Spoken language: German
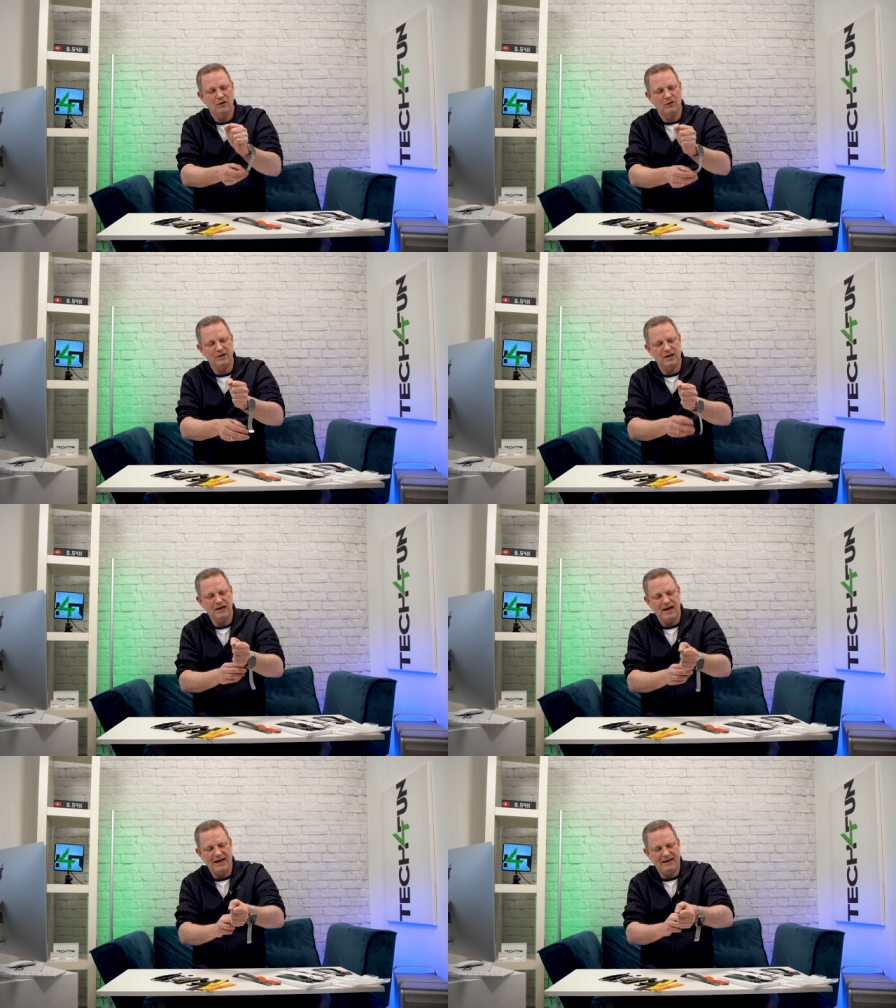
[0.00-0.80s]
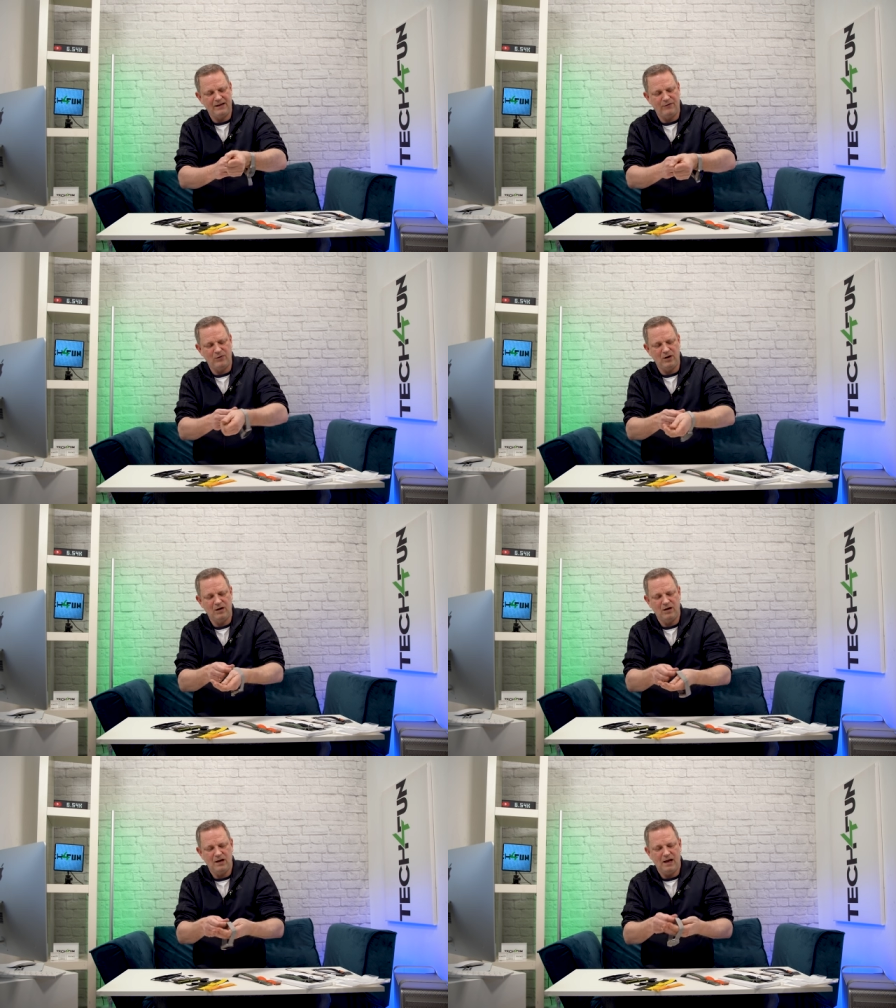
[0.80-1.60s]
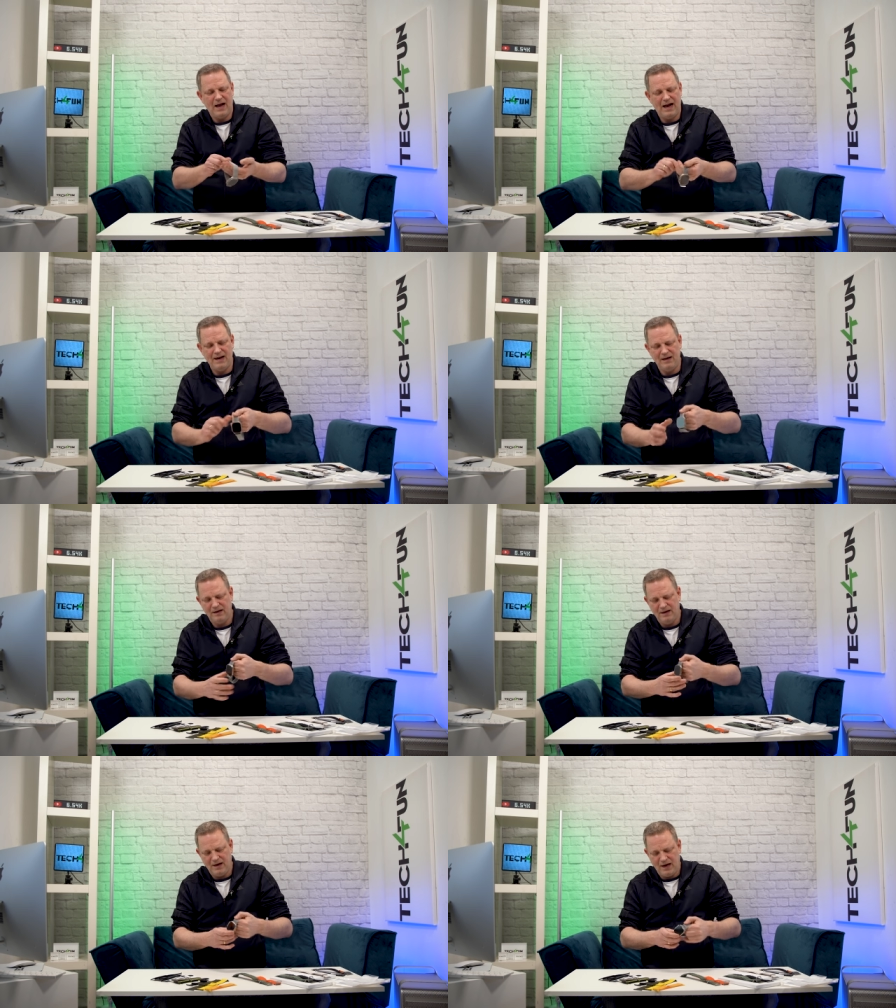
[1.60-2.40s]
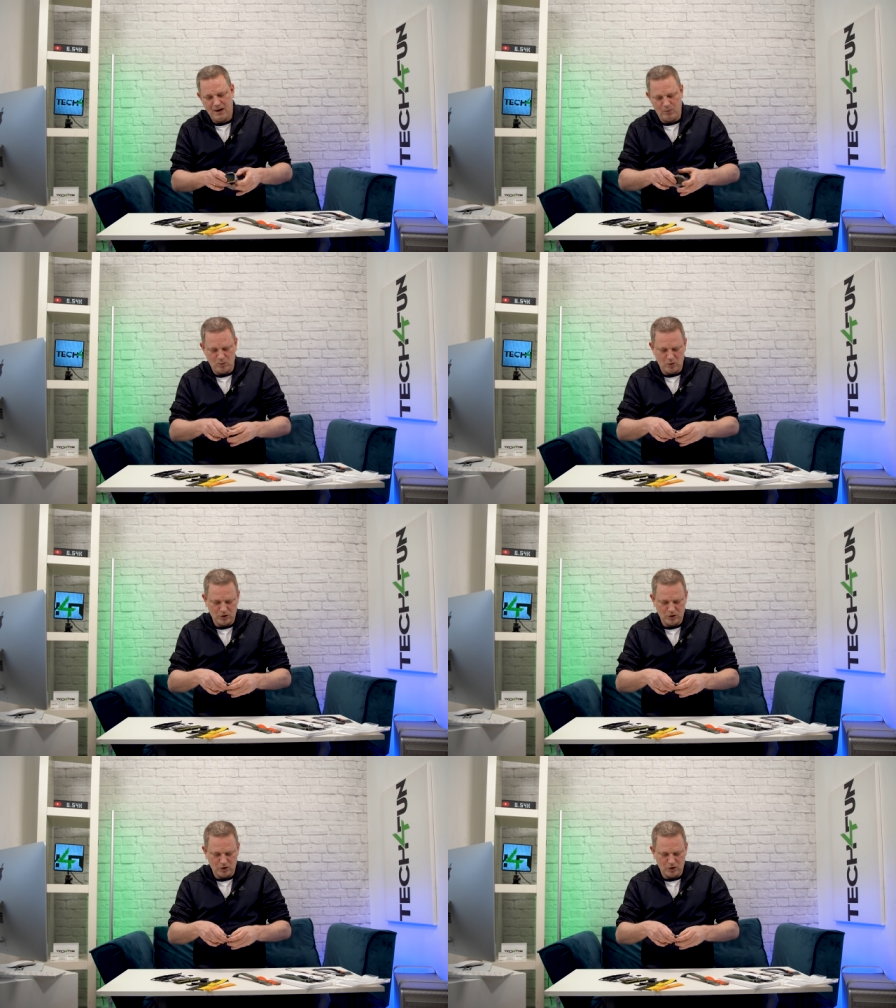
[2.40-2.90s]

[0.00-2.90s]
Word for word: sondern eigentlich für alle Apple